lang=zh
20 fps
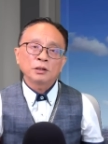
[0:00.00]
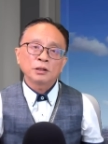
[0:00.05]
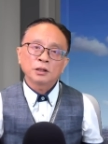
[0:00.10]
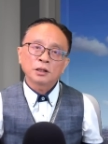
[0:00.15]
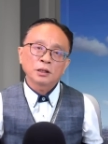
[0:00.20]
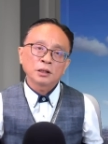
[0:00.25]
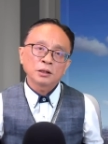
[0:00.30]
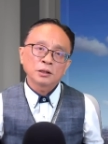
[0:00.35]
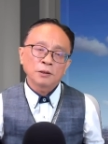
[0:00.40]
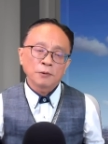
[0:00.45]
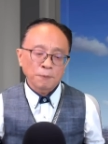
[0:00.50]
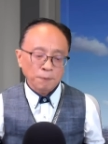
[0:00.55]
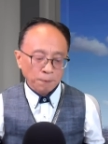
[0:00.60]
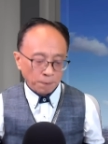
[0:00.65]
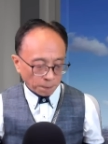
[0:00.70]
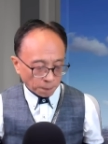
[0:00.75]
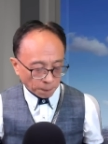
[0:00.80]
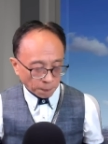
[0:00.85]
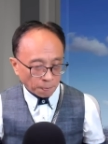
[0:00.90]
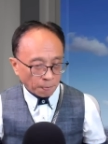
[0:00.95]
你看那个
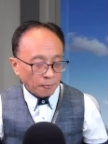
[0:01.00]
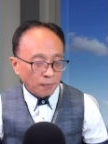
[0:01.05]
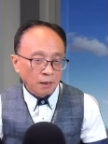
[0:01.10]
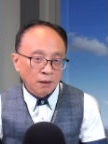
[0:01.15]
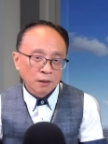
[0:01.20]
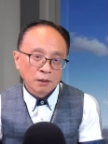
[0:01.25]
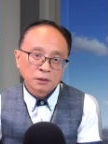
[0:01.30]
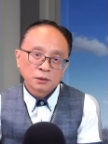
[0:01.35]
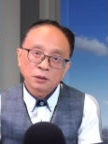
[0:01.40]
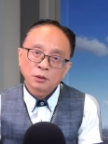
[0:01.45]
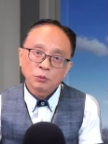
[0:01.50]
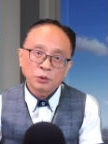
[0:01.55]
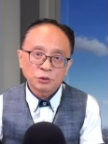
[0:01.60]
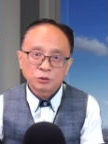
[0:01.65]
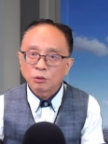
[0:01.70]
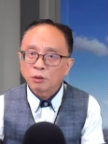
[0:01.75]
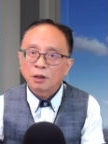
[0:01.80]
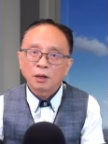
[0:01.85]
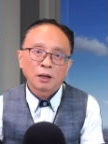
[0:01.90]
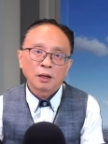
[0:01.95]
那个伟创